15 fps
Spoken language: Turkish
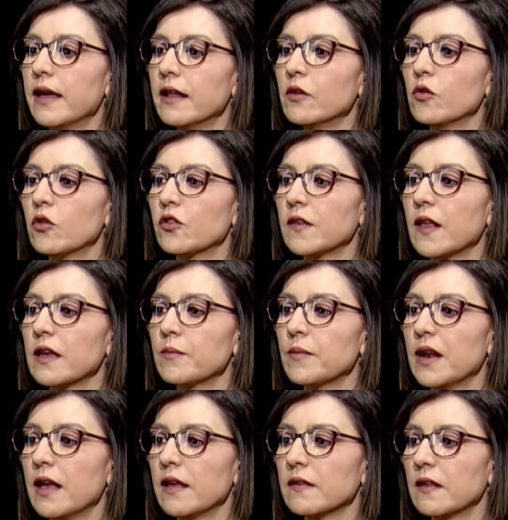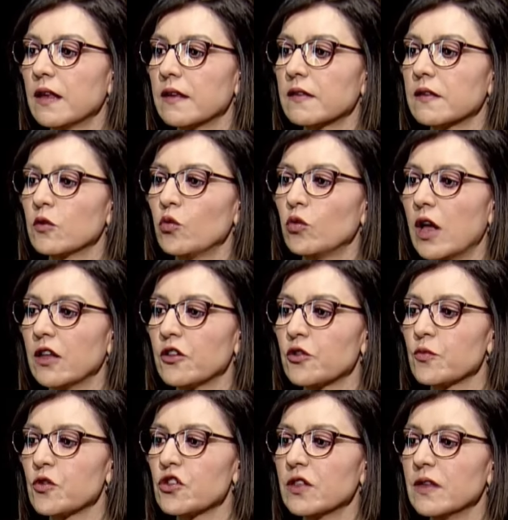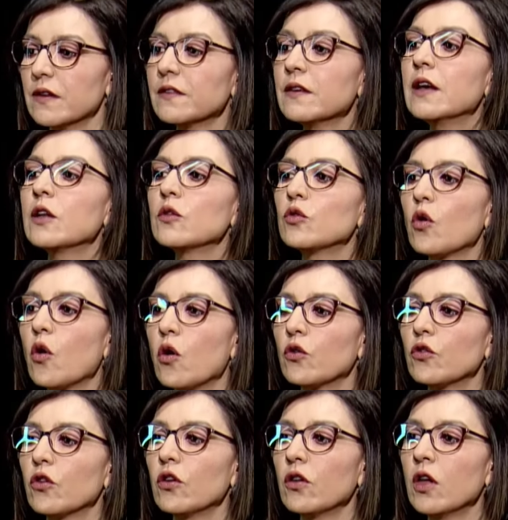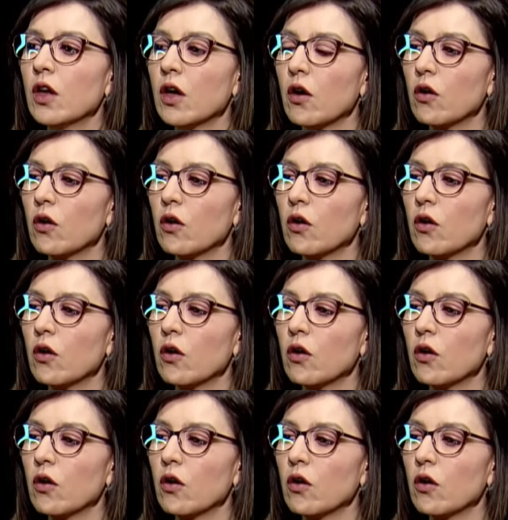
en yüksek birey sayısına ulaşmıştır. Doğru.